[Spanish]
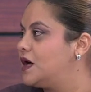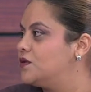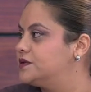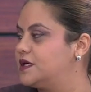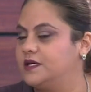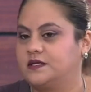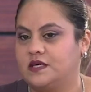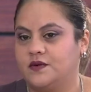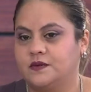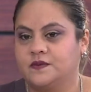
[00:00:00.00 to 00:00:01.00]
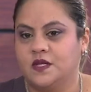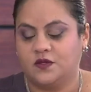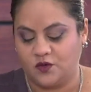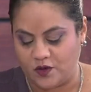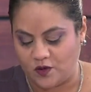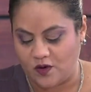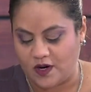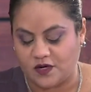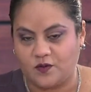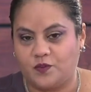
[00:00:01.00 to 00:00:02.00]
la Junta Directiva, no vengo a
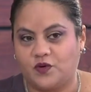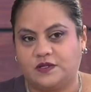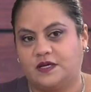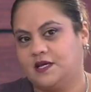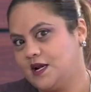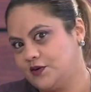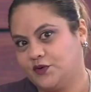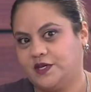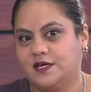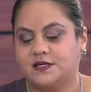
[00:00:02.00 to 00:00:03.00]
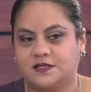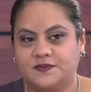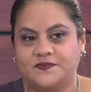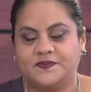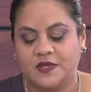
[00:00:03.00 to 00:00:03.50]
hablar por Daniela Rodríguez.